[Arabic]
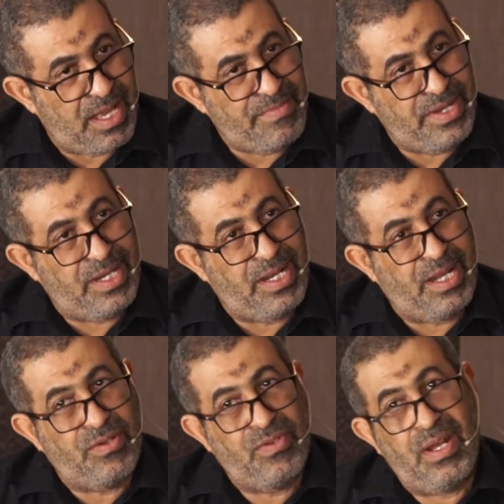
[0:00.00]
أميل إلى
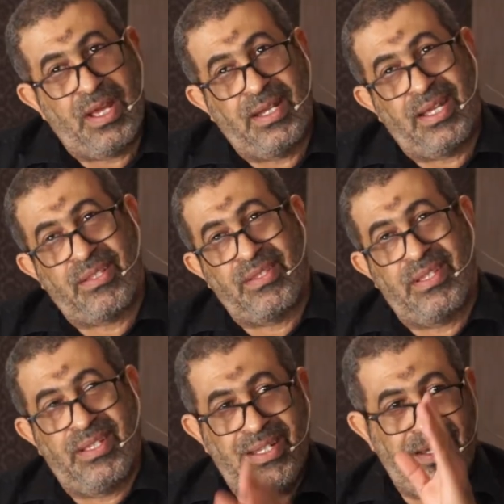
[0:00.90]
أنه لا لا
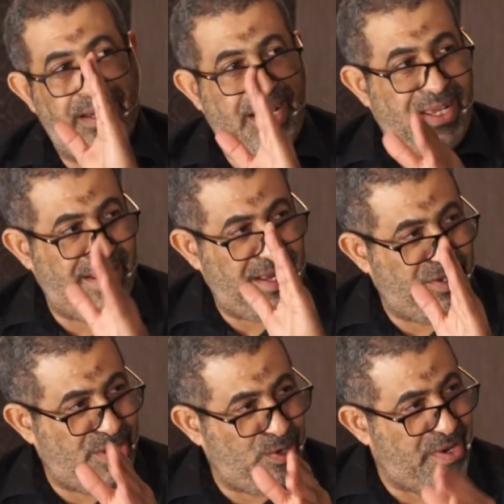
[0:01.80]

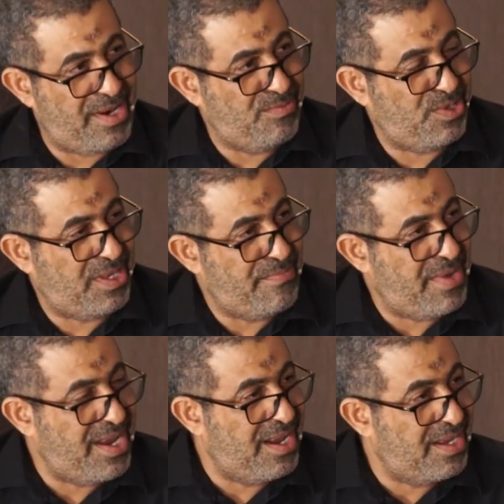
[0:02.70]
نجري وراء
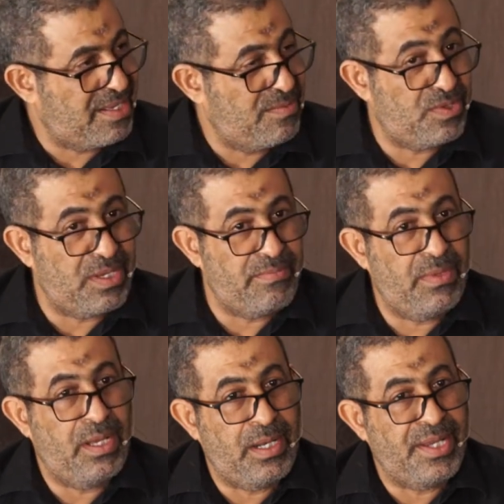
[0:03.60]
المسميات
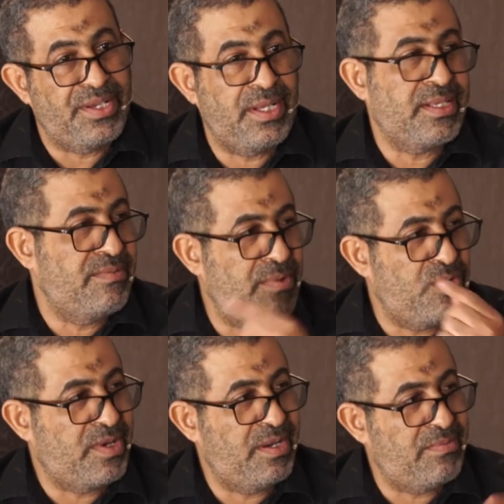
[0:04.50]
مسمى لجنة
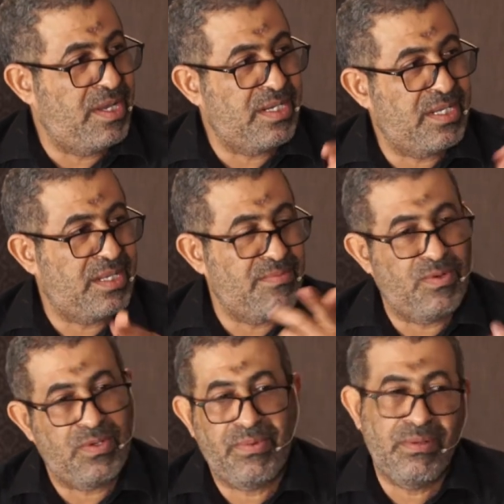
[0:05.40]
الموكب لجنة
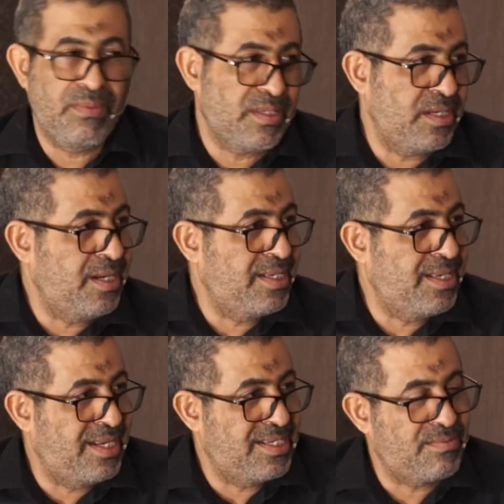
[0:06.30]
الموكب كل منطقة عندها
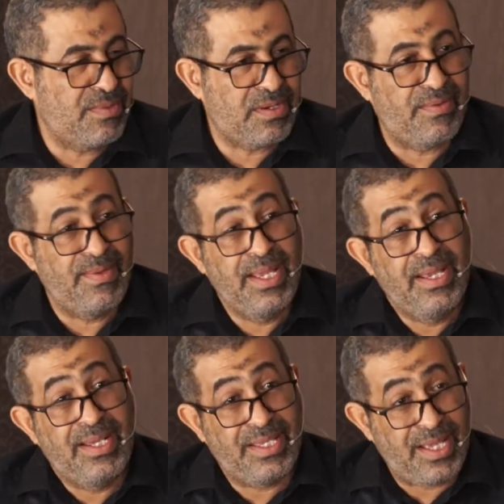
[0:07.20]
لجنة موكب صحيح.
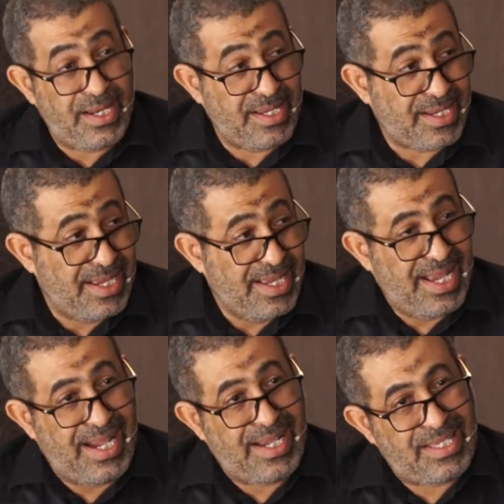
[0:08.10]
لذلك
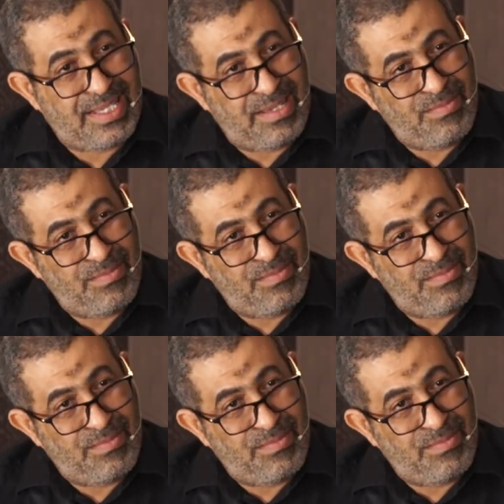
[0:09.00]
أخذت